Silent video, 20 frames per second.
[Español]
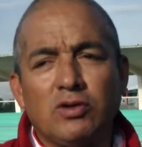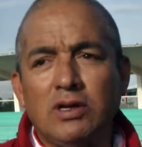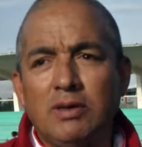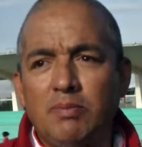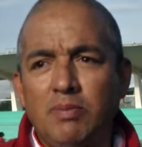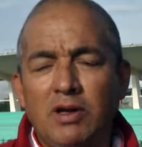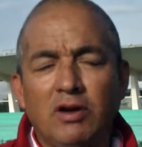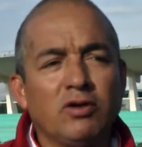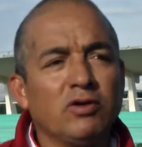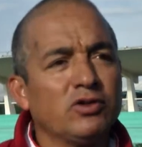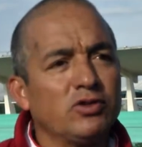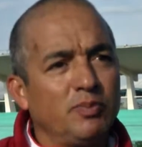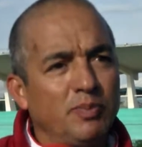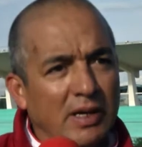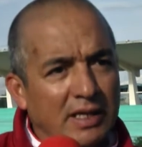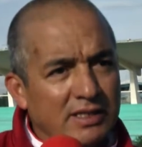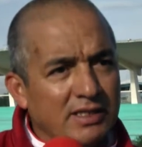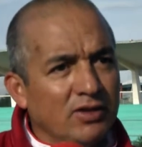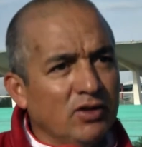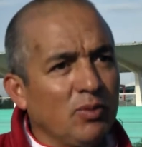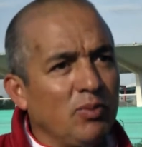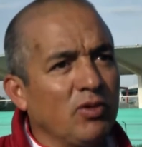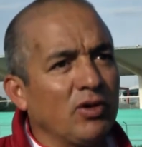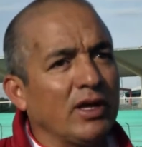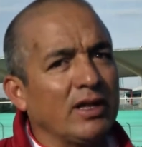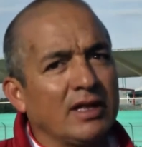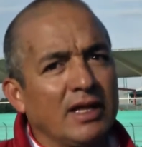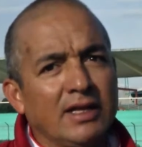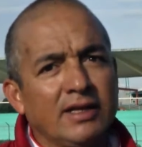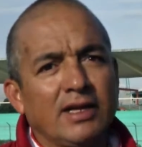Olímpicos, pasando por
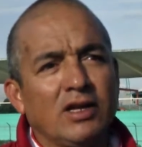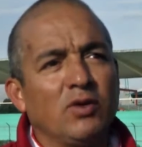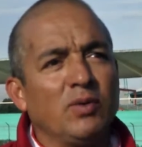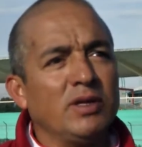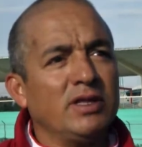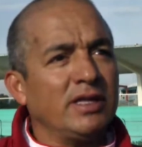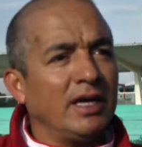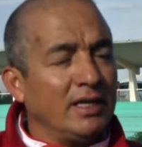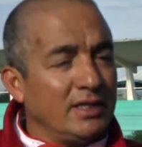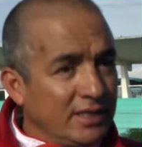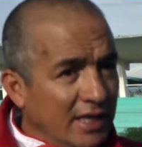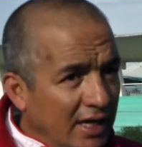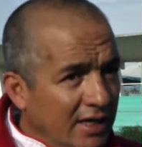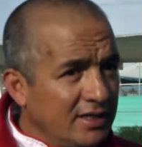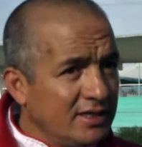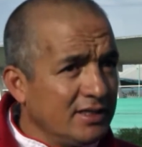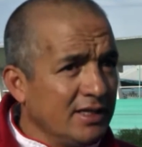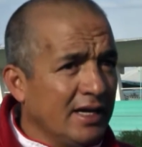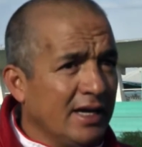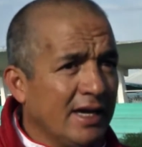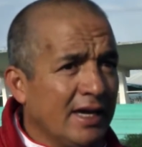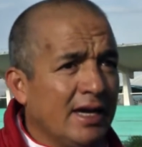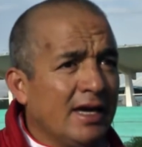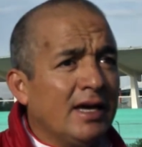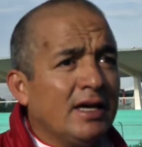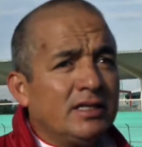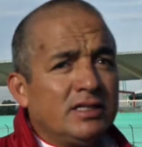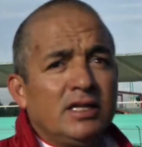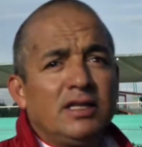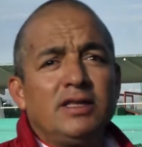Atlanta 96,
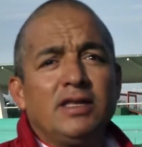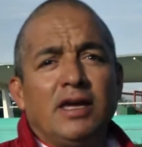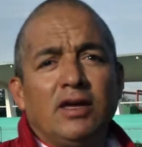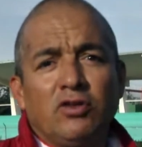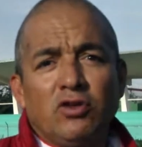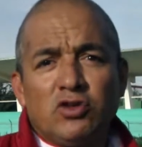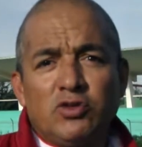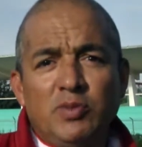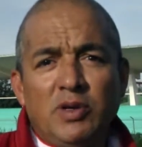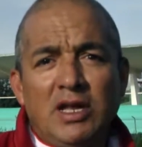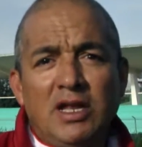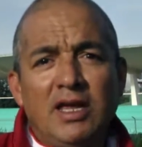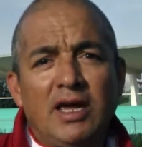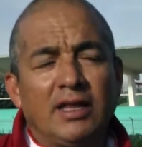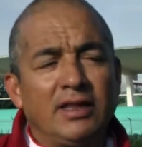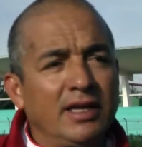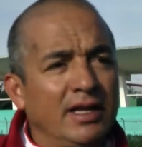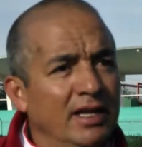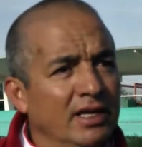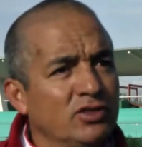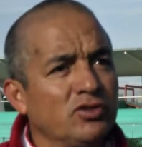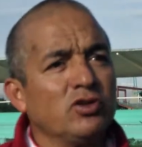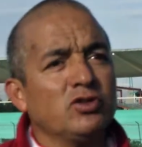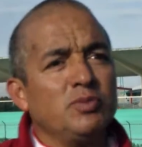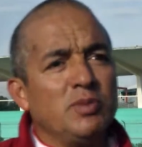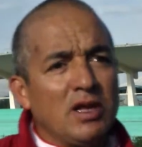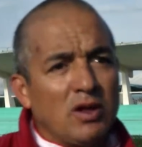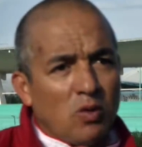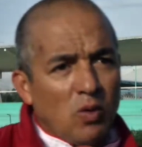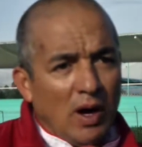Sydney 2000 y Atenas
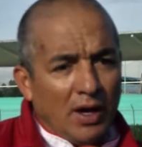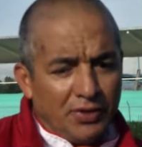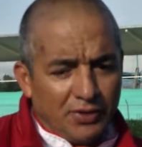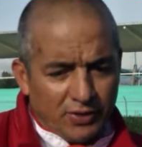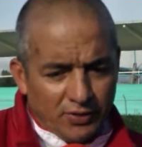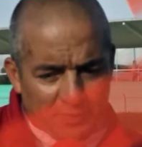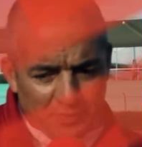2004.